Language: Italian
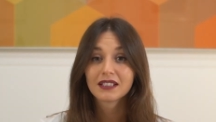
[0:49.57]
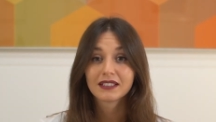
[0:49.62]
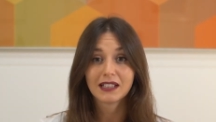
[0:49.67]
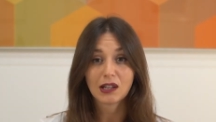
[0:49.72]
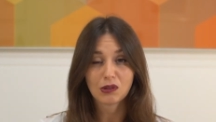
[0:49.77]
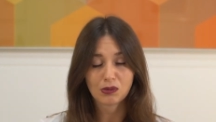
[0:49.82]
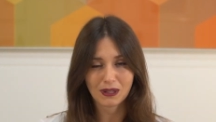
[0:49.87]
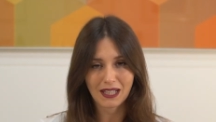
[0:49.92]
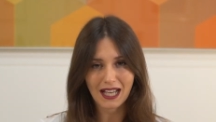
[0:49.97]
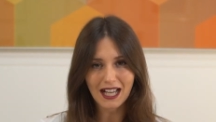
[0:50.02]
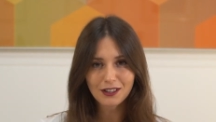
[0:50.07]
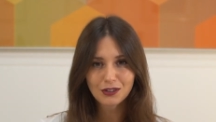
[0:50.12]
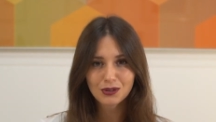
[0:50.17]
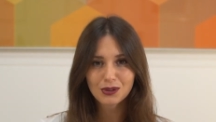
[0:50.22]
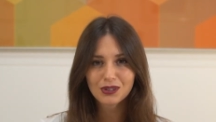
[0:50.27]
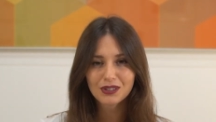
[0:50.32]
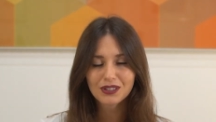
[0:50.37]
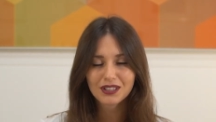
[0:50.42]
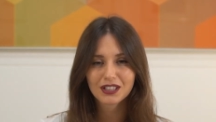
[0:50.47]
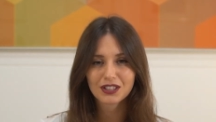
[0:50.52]
Da un
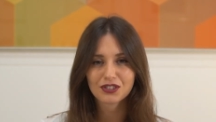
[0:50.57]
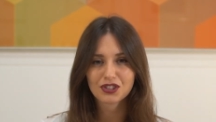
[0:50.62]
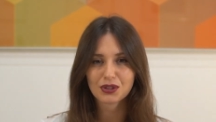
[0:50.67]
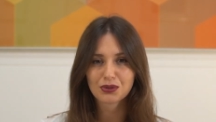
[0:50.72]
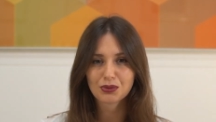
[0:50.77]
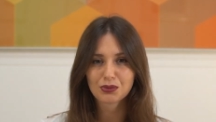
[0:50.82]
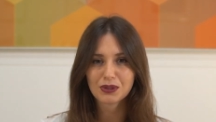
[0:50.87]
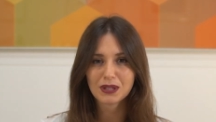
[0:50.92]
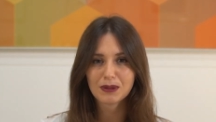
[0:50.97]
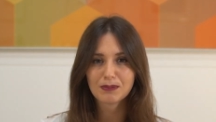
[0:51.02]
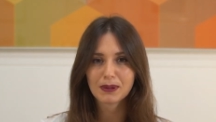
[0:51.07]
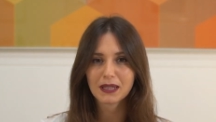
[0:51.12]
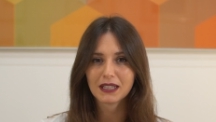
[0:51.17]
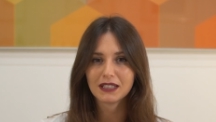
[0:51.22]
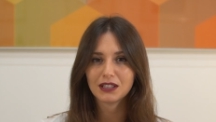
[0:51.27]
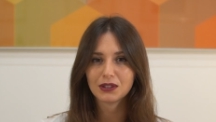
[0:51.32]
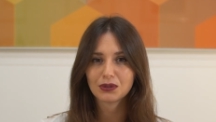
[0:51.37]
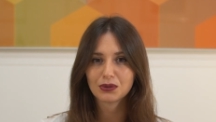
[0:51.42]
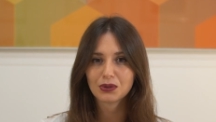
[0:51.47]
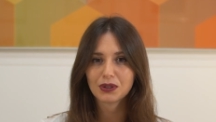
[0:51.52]
lato, che ciascun
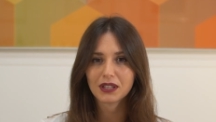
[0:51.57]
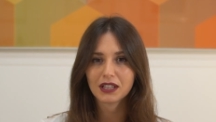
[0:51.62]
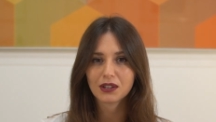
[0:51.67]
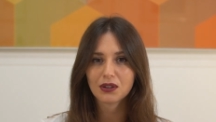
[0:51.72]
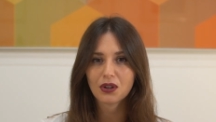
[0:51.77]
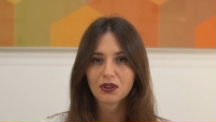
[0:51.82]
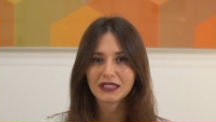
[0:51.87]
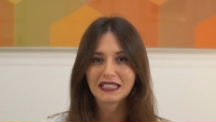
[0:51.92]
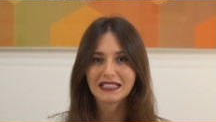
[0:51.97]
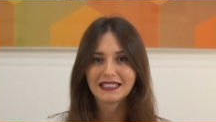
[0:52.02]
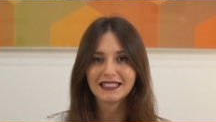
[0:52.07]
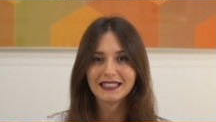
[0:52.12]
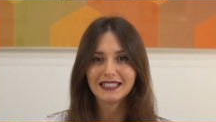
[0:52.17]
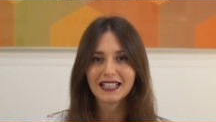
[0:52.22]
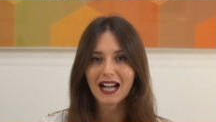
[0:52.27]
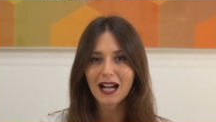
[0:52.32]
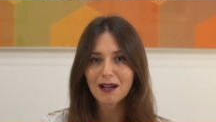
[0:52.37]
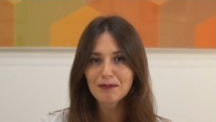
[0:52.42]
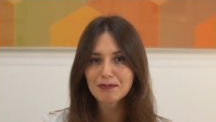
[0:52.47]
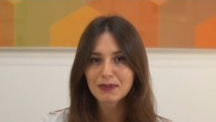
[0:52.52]
imprenditore gode
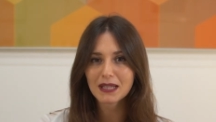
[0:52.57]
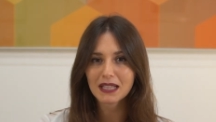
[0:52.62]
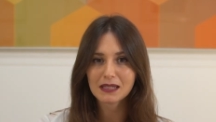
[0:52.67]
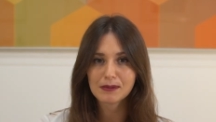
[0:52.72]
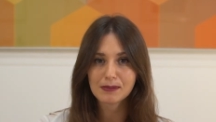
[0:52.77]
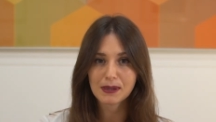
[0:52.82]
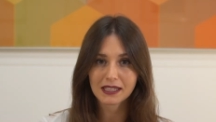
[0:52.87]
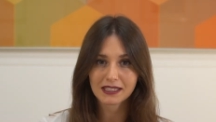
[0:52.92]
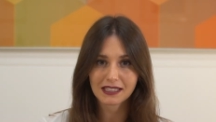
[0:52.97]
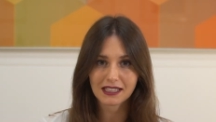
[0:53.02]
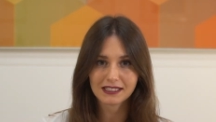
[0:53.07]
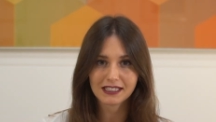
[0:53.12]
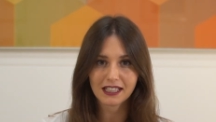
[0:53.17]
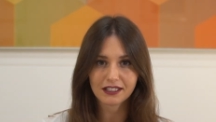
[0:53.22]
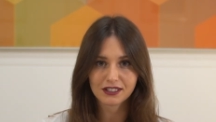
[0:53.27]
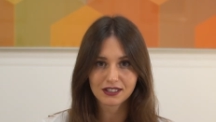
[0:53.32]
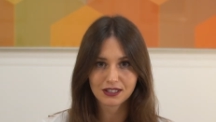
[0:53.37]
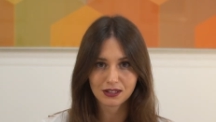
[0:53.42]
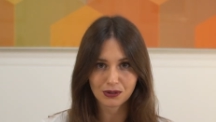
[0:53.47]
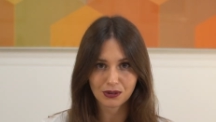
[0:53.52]
di ampie ampia libertà di
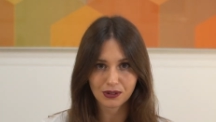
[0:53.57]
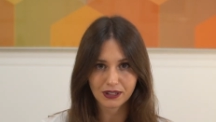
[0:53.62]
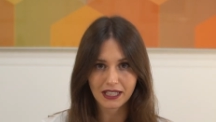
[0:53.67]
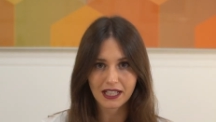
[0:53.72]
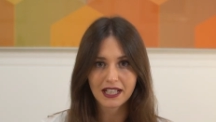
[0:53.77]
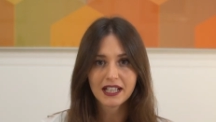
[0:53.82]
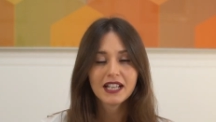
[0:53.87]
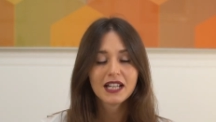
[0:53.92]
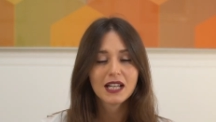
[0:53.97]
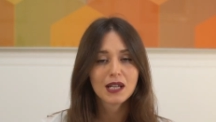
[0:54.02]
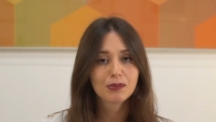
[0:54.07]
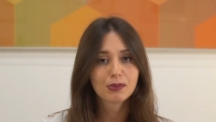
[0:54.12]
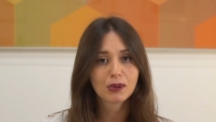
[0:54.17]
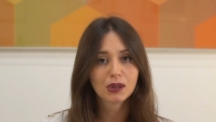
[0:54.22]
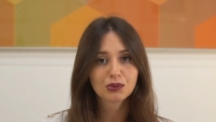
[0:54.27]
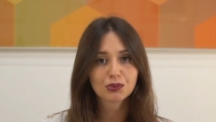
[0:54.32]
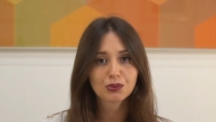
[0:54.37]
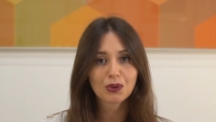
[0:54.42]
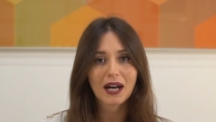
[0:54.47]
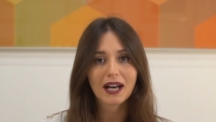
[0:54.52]
azione e
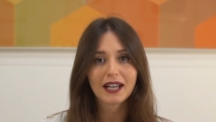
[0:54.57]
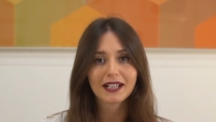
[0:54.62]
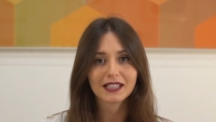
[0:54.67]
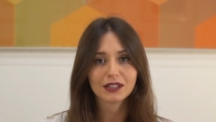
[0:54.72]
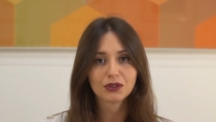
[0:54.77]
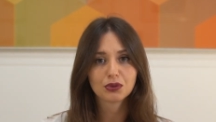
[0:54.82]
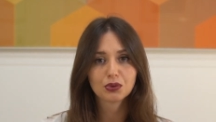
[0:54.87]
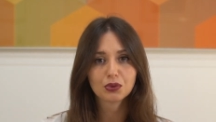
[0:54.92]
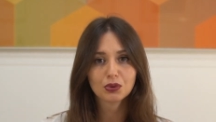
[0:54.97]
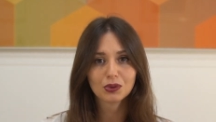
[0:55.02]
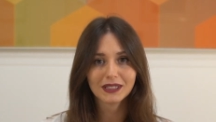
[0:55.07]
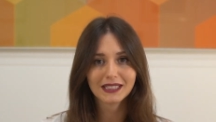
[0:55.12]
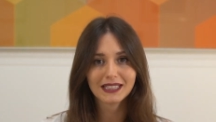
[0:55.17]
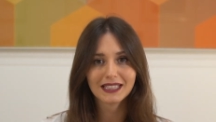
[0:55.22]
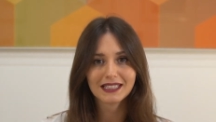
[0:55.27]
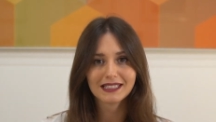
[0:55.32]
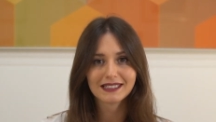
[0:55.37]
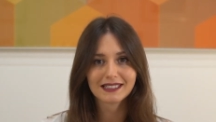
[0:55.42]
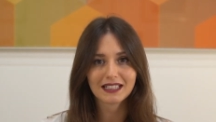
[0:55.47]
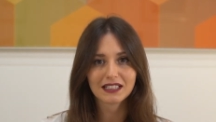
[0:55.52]
può attuare
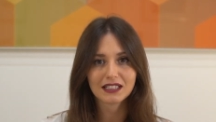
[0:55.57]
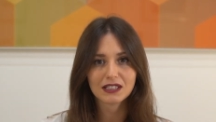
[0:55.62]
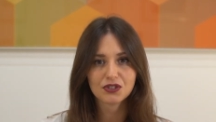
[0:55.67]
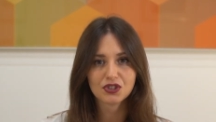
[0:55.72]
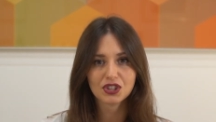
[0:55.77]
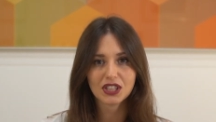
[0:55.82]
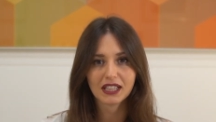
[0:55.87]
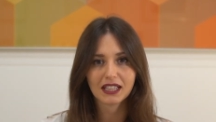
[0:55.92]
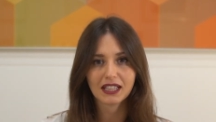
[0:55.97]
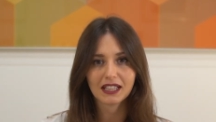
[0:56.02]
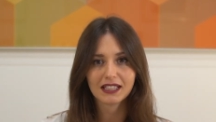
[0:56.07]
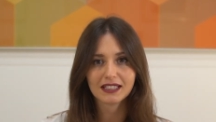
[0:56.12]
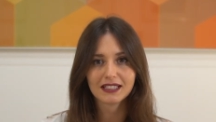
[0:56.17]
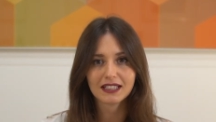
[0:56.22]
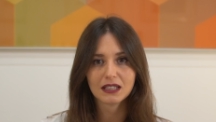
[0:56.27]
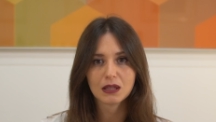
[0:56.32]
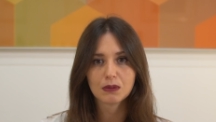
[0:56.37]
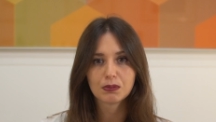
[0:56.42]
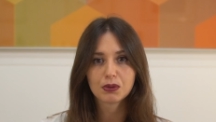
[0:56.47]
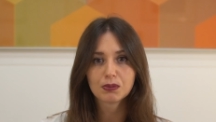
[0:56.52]
tutte le strategie che
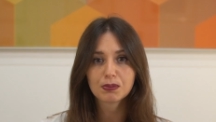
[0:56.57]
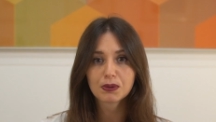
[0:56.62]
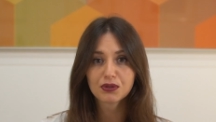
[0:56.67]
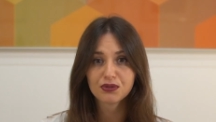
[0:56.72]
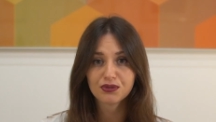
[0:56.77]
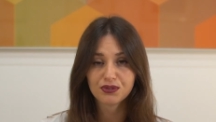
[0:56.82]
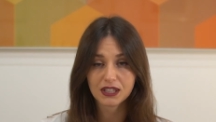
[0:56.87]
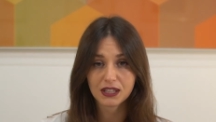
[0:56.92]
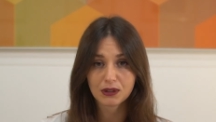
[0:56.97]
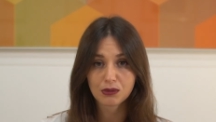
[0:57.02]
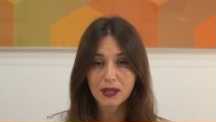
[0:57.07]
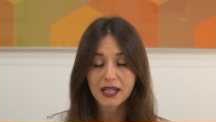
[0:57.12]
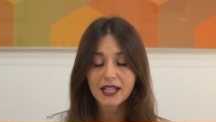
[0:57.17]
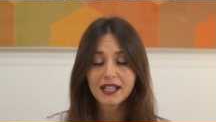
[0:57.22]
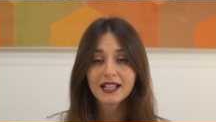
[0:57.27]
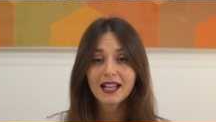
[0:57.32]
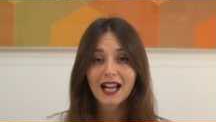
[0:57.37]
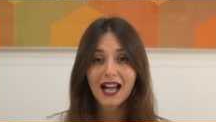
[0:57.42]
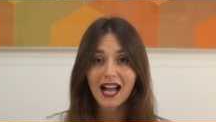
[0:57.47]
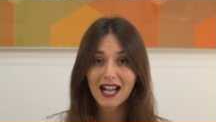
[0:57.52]
ritiene più proficue
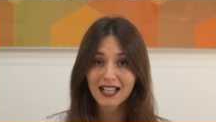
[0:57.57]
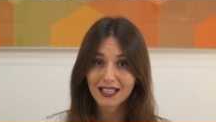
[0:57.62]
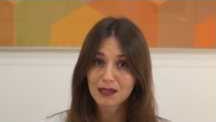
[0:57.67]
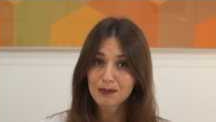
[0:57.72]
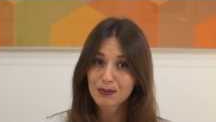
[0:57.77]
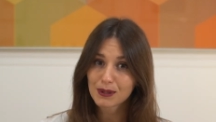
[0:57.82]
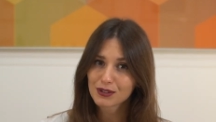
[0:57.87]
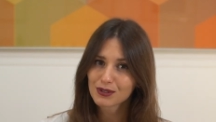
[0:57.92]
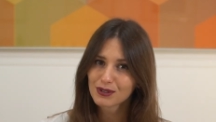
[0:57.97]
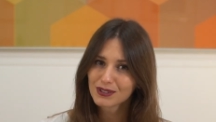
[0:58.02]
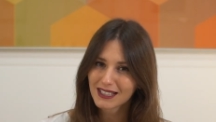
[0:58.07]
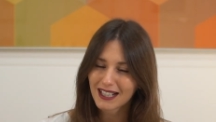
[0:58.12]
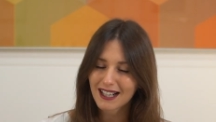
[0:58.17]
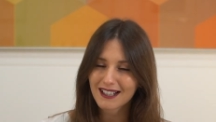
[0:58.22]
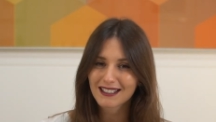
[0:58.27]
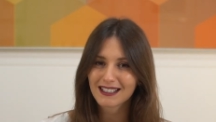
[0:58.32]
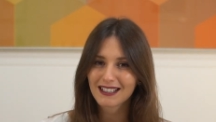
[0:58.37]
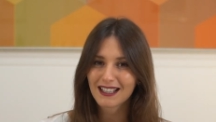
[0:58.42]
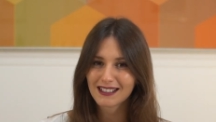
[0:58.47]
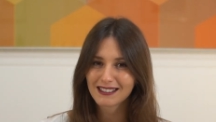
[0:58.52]
anche per
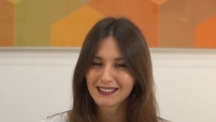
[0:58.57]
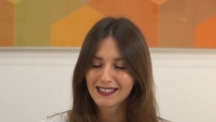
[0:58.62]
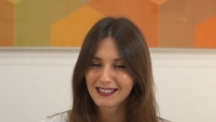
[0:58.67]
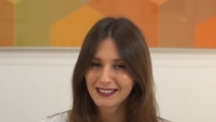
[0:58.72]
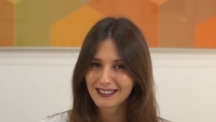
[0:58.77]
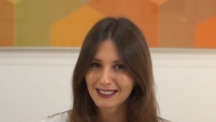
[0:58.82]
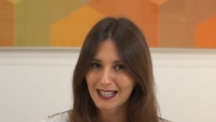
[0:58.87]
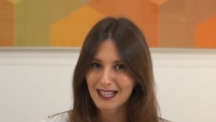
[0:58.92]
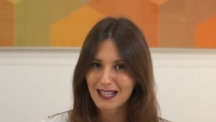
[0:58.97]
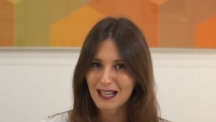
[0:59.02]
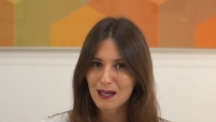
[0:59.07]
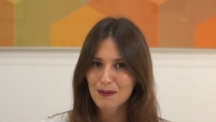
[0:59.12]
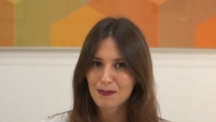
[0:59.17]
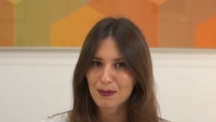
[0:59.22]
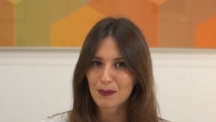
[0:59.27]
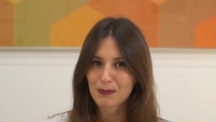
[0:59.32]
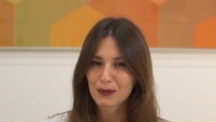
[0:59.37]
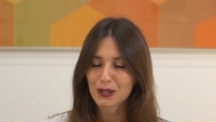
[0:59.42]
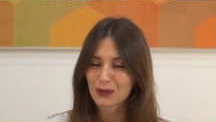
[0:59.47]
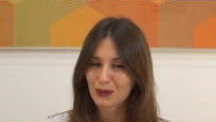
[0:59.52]
sottrarre la clientela ai
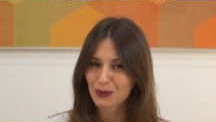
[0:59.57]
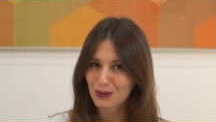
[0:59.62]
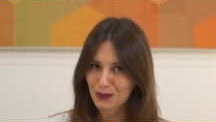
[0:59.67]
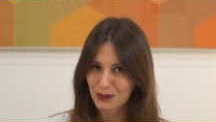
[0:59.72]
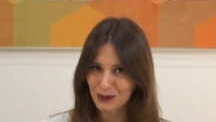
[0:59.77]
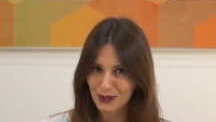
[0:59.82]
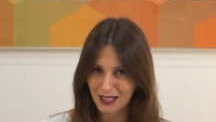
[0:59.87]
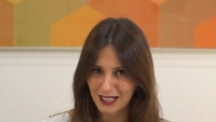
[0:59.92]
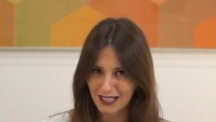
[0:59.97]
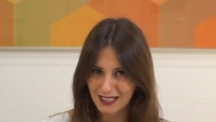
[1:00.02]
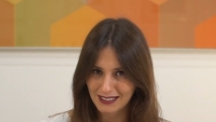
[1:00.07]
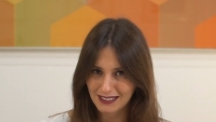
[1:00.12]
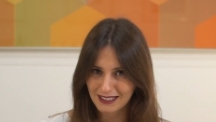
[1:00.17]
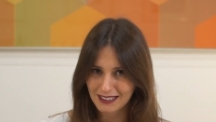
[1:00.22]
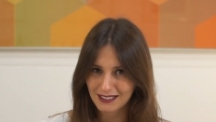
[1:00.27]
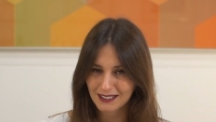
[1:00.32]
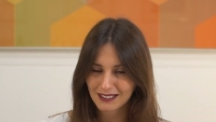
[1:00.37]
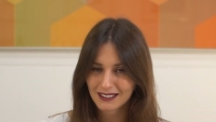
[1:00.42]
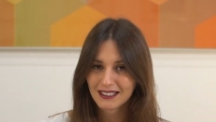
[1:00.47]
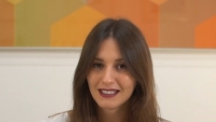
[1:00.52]
propri
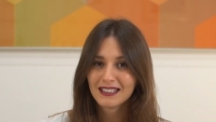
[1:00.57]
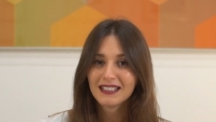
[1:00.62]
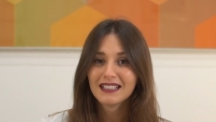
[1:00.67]
concorrenti.